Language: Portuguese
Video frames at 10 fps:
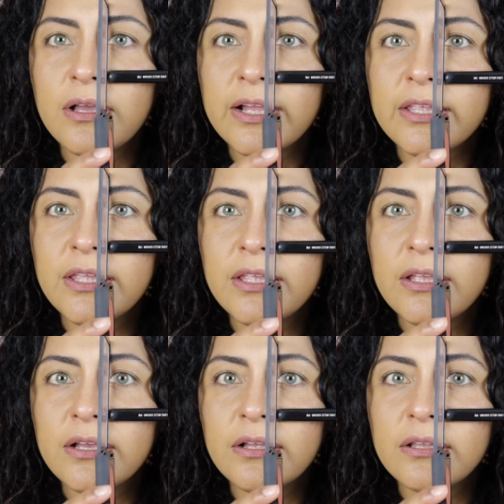Aqui,
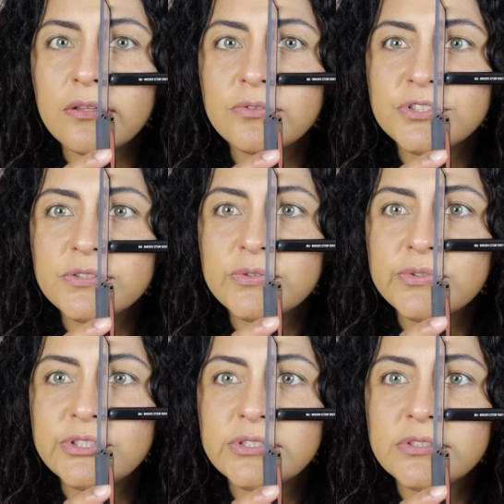
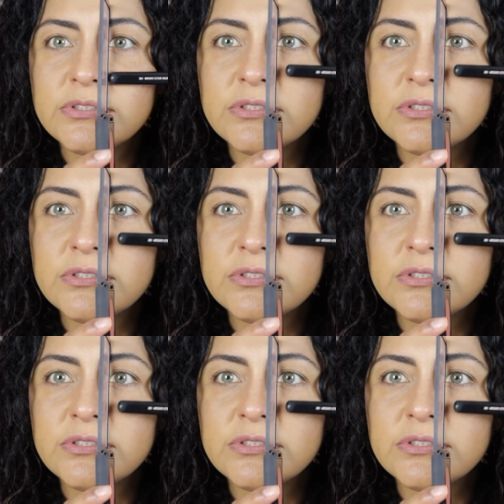longitude,